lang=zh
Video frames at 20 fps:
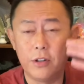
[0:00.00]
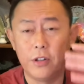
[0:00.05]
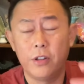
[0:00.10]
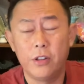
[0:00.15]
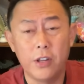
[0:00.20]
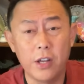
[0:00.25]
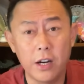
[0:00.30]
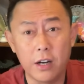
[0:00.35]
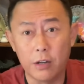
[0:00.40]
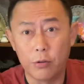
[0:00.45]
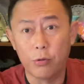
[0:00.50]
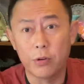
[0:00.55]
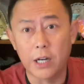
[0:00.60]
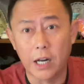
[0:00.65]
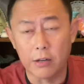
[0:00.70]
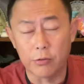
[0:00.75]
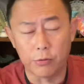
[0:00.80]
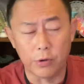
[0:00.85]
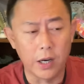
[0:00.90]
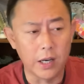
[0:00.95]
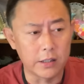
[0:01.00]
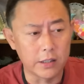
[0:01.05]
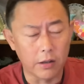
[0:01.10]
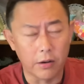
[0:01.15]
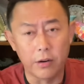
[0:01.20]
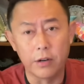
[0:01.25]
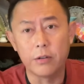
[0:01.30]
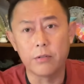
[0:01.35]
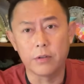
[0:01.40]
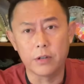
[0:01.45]
接着去上学了，
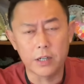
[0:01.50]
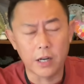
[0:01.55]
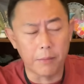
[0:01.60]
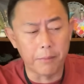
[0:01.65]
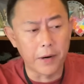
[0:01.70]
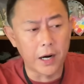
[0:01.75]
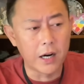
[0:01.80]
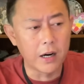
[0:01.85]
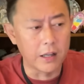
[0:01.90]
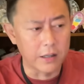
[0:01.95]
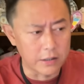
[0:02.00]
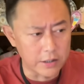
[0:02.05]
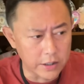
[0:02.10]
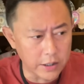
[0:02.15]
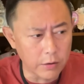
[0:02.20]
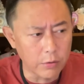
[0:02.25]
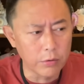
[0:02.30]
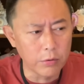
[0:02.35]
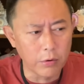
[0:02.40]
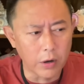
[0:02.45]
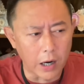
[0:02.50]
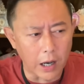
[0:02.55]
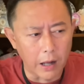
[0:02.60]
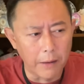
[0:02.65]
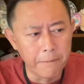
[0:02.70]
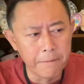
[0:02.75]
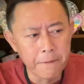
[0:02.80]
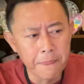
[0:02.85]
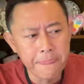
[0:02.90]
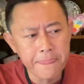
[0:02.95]
到那就能上班了，直接工作
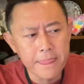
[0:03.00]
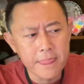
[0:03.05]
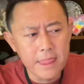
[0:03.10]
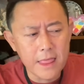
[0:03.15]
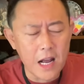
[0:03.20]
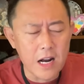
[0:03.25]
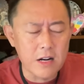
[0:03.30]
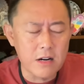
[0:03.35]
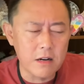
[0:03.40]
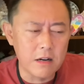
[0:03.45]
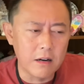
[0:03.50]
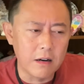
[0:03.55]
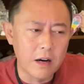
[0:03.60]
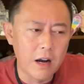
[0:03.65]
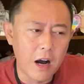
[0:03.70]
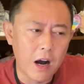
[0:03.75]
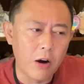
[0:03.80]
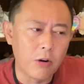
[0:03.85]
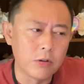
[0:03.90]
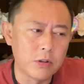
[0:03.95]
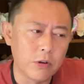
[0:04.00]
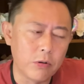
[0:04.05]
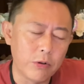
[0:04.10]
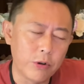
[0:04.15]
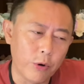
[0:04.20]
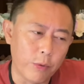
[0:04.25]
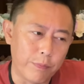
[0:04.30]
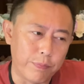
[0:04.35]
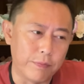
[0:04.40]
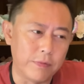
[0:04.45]
了。但是澳洲
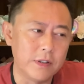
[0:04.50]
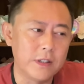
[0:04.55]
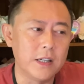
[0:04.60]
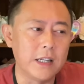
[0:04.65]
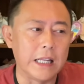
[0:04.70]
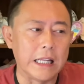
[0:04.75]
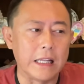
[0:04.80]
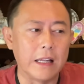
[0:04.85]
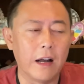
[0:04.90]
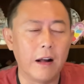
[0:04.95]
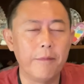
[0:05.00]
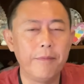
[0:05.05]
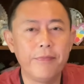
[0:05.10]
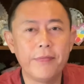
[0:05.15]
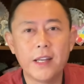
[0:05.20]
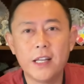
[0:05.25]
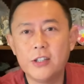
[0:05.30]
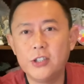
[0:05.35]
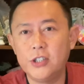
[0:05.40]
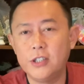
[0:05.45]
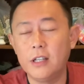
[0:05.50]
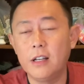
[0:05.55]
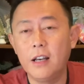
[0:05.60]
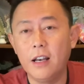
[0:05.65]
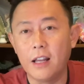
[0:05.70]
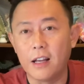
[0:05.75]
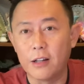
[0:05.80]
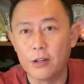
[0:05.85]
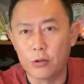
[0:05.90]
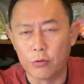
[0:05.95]
又不是你的心
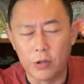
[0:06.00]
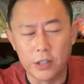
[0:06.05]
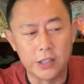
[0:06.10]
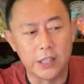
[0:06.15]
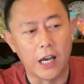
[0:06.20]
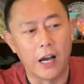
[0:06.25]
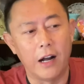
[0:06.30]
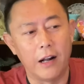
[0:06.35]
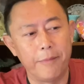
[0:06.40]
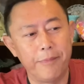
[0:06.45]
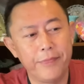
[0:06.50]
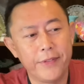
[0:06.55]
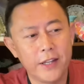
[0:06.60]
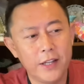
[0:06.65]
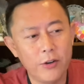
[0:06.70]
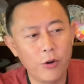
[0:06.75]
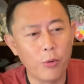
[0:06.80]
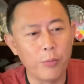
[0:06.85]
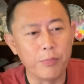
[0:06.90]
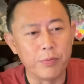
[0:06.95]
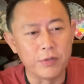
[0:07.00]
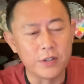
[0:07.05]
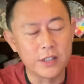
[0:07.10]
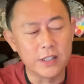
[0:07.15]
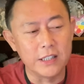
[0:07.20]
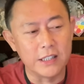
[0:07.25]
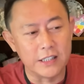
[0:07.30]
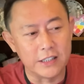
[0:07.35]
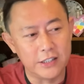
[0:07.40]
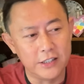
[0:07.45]
灵所想，又不
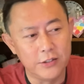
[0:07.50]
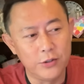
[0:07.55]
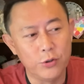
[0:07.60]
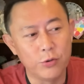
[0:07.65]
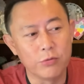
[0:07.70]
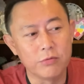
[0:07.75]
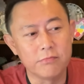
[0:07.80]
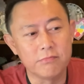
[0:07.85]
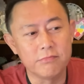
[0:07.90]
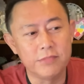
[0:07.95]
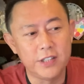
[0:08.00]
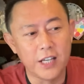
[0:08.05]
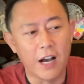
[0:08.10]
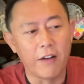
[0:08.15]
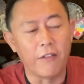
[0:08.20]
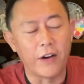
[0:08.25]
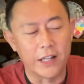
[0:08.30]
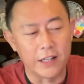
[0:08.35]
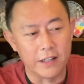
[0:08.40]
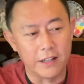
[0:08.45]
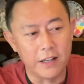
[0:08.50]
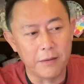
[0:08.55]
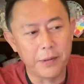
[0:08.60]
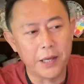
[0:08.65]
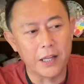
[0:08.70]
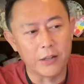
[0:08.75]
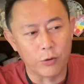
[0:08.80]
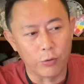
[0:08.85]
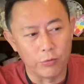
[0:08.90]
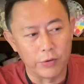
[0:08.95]
是你心中向往的那
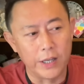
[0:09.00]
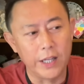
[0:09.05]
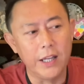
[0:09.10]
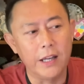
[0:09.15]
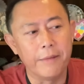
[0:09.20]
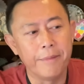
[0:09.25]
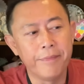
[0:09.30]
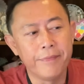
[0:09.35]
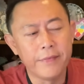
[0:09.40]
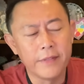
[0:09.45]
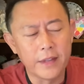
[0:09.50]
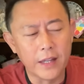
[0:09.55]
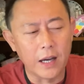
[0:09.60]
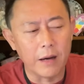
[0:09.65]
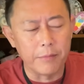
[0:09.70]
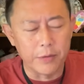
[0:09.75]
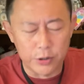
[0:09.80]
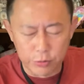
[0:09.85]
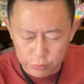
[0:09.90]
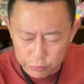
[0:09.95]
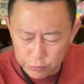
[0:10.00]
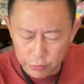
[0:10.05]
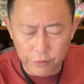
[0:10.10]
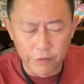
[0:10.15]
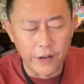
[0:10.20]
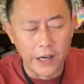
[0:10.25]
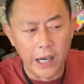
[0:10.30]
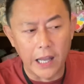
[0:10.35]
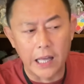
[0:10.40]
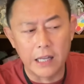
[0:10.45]
片土地，那么就去
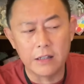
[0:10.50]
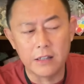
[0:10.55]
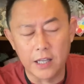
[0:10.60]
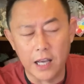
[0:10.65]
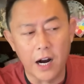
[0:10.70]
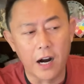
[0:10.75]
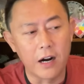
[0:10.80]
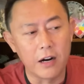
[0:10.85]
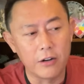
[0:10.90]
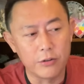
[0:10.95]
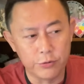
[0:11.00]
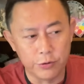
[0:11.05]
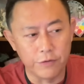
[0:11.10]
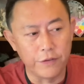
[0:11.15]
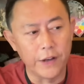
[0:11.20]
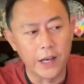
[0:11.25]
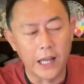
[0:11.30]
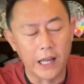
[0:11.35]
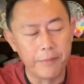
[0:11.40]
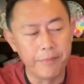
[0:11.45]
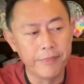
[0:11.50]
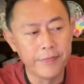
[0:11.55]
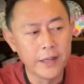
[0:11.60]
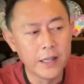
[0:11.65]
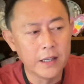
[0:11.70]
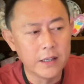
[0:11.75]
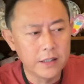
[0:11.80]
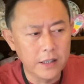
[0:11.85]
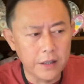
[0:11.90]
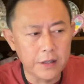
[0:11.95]
芬兰。第二，去芬兰。
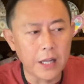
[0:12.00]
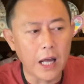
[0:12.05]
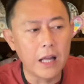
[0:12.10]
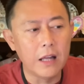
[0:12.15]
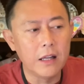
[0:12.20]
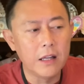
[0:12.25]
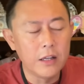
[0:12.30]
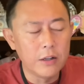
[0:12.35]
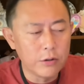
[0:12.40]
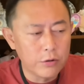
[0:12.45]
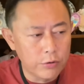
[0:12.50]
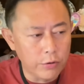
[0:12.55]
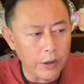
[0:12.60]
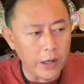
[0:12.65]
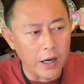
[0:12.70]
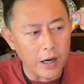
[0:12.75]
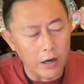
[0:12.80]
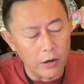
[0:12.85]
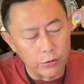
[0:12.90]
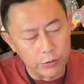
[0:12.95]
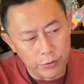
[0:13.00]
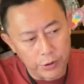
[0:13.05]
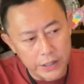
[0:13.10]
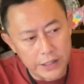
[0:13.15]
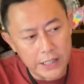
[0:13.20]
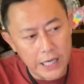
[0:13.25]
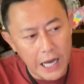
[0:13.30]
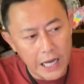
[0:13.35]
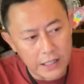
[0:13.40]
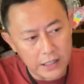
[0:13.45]
第三，最好
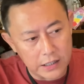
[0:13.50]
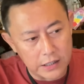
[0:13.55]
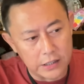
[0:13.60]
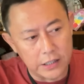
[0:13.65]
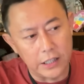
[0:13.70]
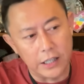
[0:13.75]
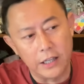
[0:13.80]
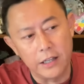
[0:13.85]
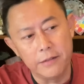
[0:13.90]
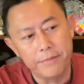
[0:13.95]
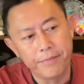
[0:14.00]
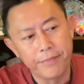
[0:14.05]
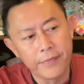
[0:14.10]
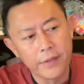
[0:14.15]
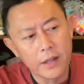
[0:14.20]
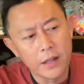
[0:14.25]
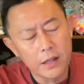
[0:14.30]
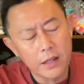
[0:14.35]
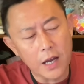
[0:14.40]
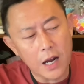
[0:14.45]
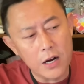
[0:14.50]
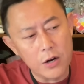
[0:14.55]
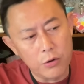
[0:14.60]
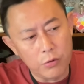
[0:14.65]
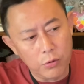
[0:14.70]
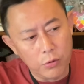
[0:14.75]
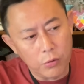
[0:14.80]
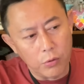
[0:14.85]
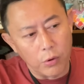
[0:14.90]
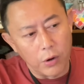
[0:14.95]
全家一起。但
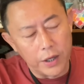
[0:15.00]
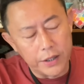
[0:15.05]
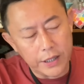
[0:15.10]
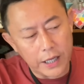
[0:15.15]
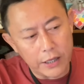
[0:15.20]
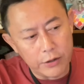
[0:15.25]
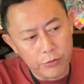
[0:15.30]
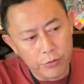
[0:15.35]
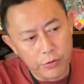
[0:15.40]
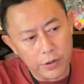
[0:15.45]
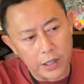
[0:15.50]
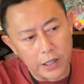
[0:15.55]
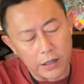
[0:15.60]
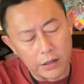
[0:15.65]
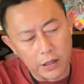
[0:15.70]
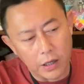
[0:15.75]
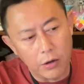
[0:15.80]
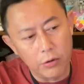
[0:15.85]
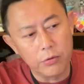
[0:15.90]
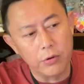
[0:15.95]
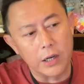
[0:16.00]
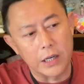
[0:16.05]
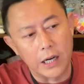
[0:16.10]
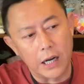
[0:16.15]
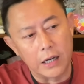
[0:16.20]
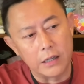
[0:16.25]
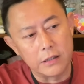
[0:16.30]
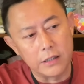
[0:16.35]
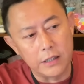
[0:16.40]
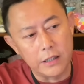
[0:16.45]
如果在具体操作
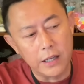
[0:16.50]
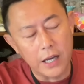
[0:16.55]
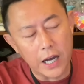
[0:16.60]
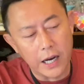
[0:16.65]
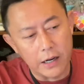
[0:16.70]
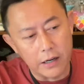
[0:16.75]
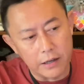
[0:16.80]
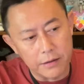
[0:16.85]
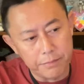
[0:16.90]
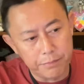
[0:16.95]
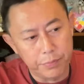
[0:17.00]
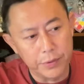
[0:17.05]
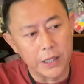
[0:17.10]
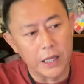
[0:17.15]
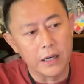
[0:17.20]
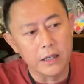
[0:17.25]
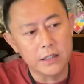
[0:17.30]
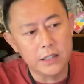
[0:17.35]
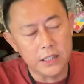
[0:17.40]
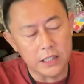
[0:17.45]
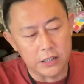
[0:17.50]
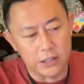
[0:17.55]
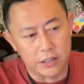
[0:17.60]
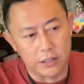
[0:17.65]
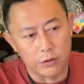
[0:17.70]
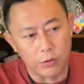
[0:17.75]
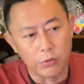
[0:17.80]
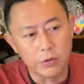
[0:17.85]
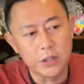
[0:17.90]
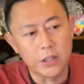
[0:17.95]
上，您爱人不能一
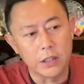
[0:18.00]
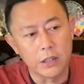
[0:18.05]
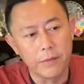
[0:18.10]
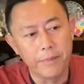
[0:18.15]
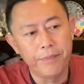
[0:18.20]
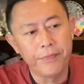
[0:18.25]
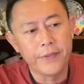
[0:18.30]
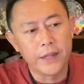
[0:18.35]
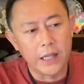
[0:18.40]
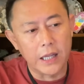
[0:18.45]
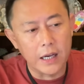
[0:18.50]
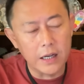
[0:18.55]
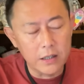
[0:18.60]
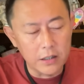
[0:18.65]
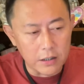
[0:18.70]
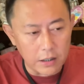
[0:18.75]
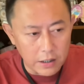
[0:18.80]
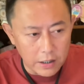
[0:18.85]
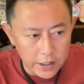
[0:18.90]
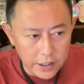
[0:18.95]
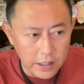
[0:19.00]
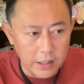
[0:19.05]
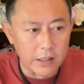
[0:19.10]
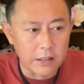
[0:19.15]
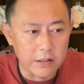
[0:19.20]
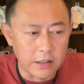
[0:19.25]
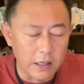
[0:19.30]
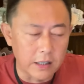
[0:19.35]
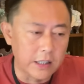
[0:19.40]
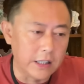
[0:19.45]
起同行，也可以
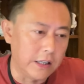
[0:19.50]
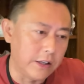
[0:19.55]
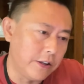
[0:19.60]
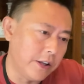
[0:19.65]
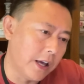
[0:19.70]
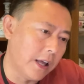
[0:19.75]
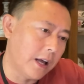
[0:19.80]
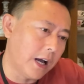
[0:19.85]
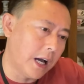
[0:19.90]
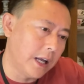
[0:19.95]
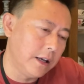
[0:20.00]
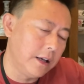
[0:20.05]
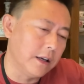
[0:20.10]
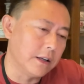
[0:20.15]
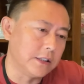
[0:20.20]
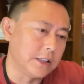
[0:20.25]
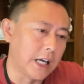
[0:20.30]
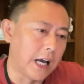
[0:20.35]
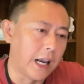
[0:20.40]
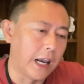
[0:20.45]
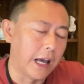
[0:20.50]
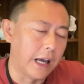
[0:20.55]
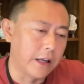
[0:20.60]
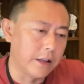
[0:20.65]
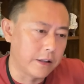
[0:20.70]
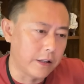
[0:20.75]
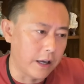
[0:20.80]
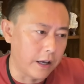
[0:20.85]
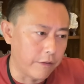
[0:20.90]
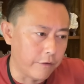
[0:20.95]
等你先安定下来
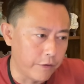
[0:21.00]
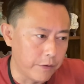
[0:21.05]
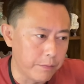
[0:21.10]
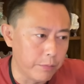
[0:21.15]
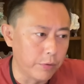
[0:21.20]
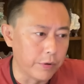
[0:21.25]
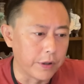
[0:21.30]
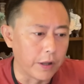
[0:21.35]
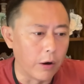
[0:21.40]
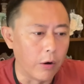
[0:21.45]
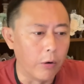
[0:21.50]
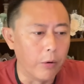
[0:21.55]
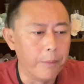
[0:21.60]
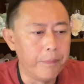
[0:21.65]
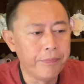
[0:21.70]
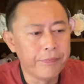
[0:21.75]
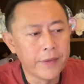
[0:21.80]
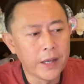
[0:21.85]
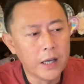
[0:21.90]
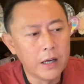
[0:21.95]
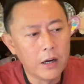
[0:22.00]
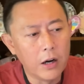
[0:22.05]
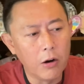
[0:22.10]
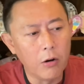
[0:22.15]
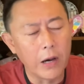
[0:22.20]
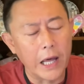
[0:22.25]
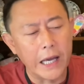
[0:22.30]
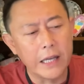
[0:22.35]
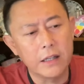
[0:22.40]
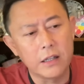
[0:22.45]
再分步走。
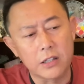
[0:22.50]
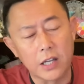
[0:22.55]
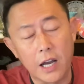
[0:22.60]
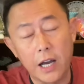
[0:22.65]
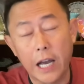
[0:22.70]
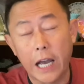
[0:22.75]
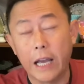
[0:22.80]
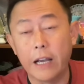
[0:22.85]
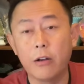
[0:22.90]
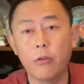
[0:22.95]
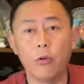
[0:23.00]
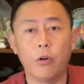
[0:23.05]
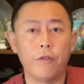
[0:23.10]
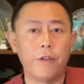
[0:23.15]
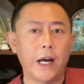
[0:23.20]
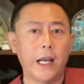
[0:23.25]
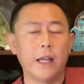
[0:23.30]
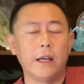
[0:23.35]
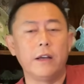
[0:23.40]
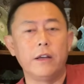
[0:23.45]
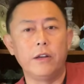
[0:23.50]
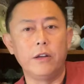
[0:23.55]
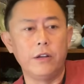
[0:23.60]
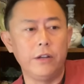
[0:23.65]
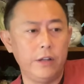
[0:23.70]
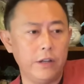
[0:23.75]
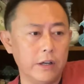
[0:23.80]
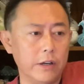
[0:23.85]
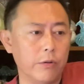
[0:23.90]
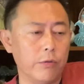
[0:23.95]
后来呢，他还给我发了一
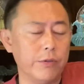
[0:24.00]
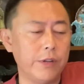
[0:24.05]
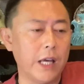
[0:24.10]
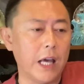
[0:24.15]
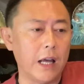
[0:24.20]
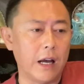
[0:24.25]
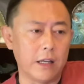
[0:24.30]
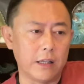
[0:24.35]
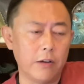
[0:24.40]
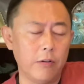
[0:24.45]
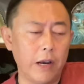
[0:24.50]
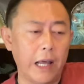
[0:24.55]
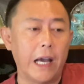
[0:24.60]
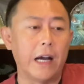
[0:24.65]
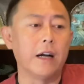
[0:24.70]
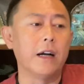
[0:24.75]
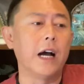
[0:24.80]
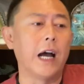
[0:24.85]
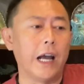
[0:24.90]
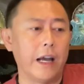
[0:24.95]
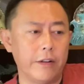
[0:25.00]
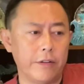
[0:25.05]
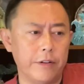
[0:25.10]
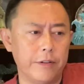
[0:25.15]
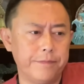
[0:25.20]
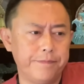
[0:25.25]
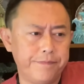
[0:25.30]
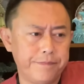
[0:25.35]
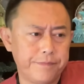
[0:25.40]
一个邮件啊，他有两个孩子，